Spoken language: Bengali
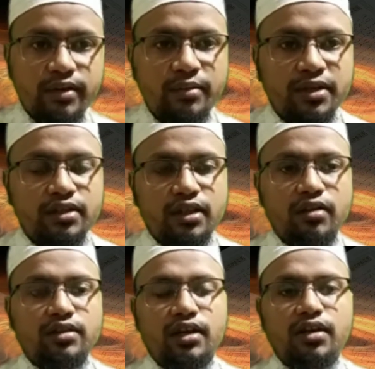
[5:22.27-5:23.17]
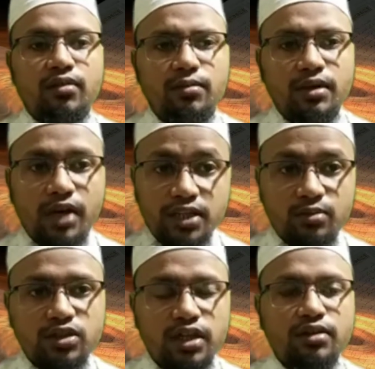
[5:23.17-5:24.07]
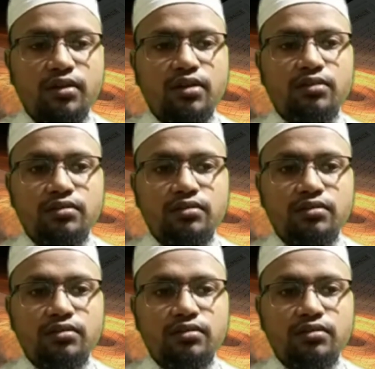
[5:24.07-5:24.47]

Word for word: ভাবে দেয় তাহলে তালাক হবে হাসি মুস্কারি করেও